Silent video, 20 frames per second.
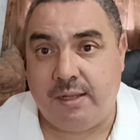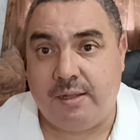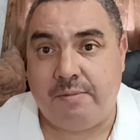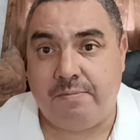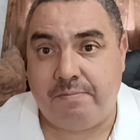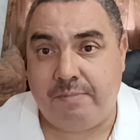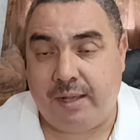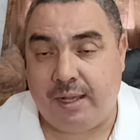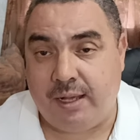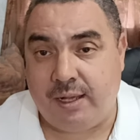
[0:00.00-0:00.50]

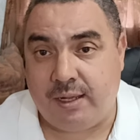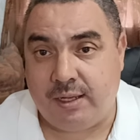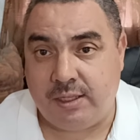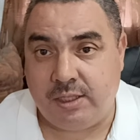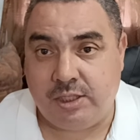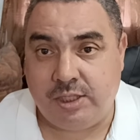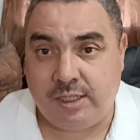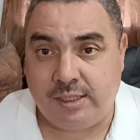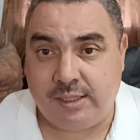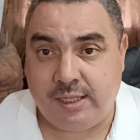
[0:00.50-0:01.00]
مع
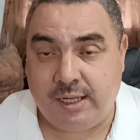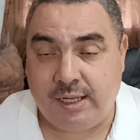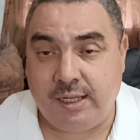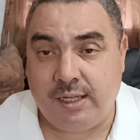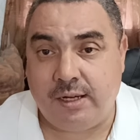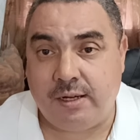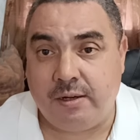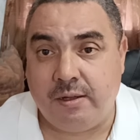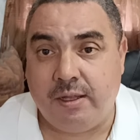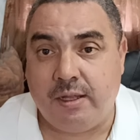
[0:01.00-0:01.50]

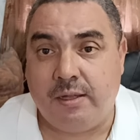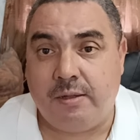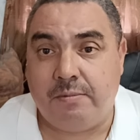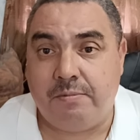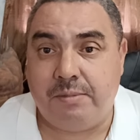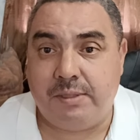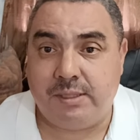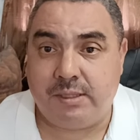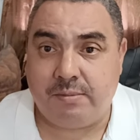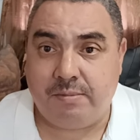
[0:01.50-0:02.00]
الجزائر
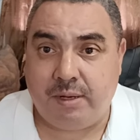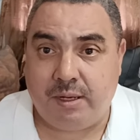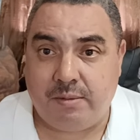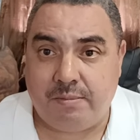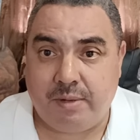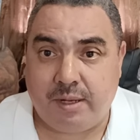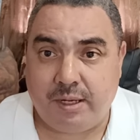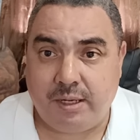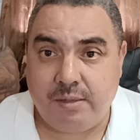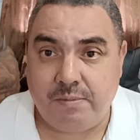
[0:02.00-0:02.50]
بالنسبه
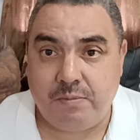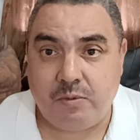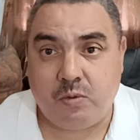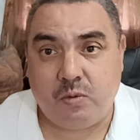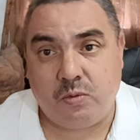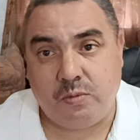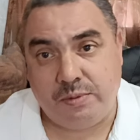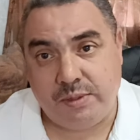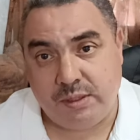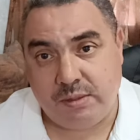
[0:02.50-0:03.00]
للمغرب
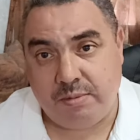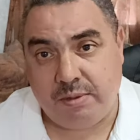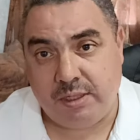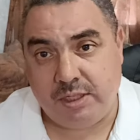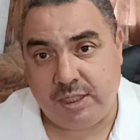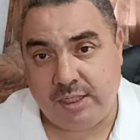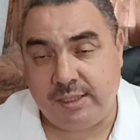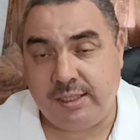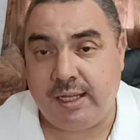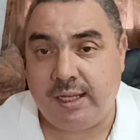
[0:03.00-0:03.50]
وبالنسبه
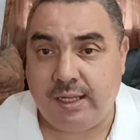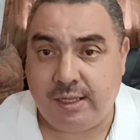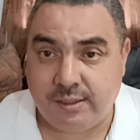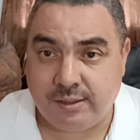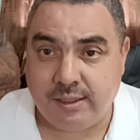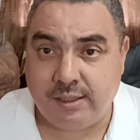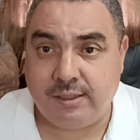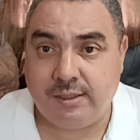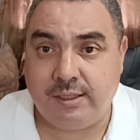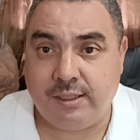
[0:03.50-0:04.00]
للجزائر
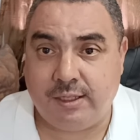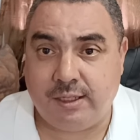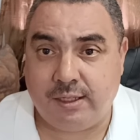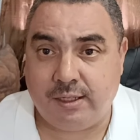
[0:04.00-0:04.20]
ضد